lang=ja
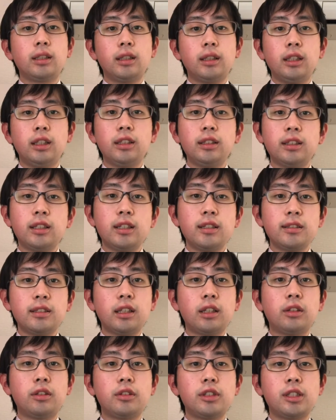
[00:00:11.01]
インターン生
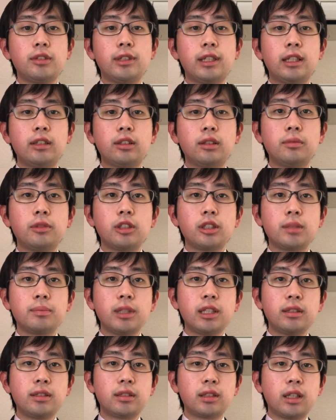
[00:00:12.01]
の藤原と申し
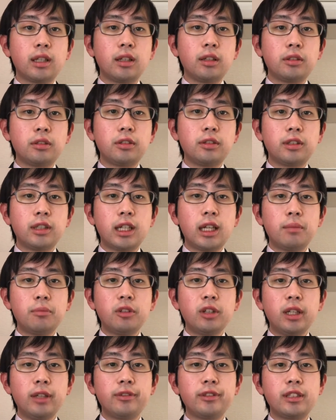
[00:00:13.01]
ます今回
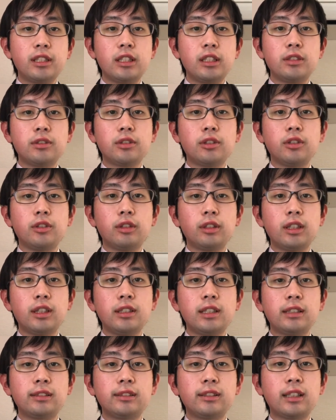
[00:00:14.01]
も FGO の戦
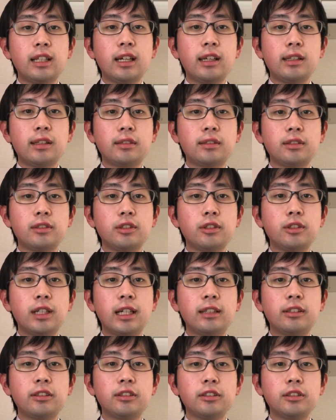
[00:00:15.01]
略解説動画
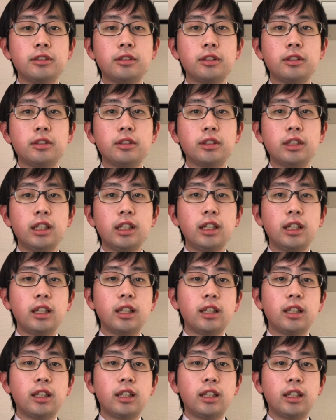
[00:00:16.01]
ということで、
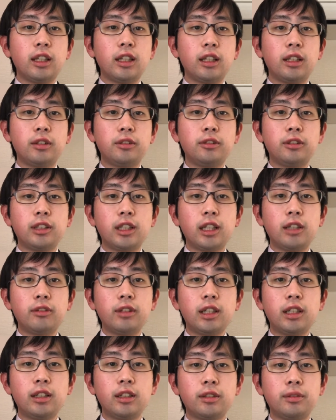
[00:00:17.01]
えー、今回
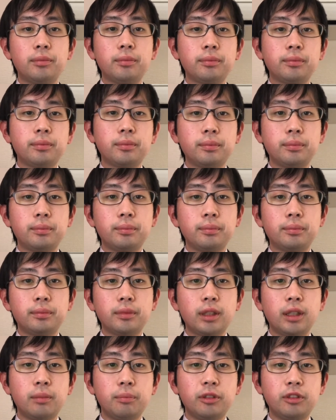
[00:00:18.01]
は
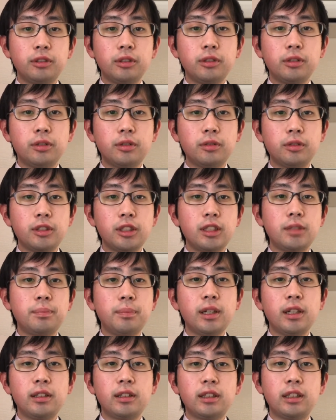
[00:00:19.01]
僕の推し
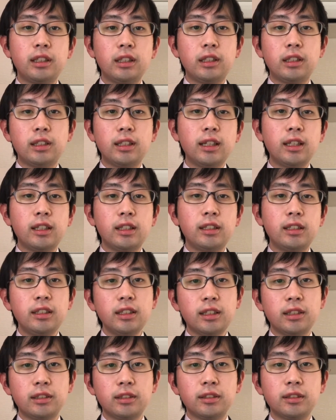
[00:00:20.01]
パーティー第2
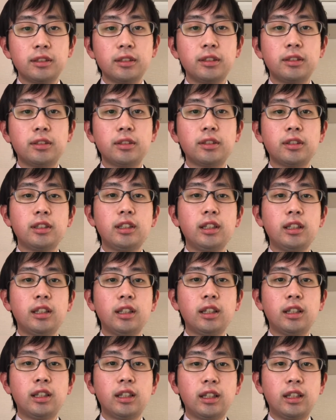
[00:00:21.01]
弾ということで
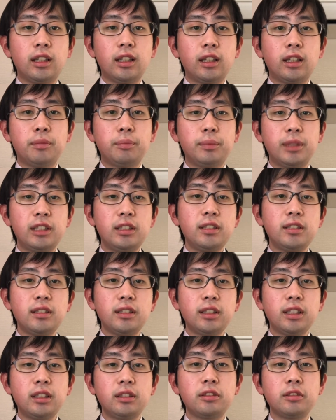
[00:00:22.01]

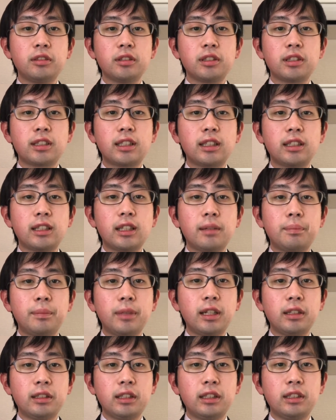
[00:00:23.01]
ビリー・ザ・キッドを使った
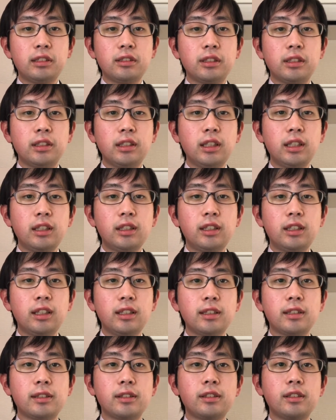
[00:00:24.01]
パーティーについて解
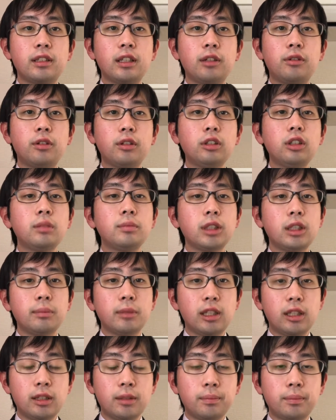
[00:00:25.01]
説していこうと思い
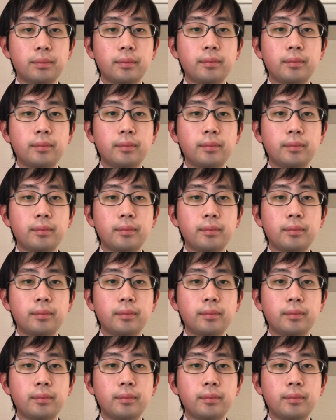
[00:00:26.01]
ます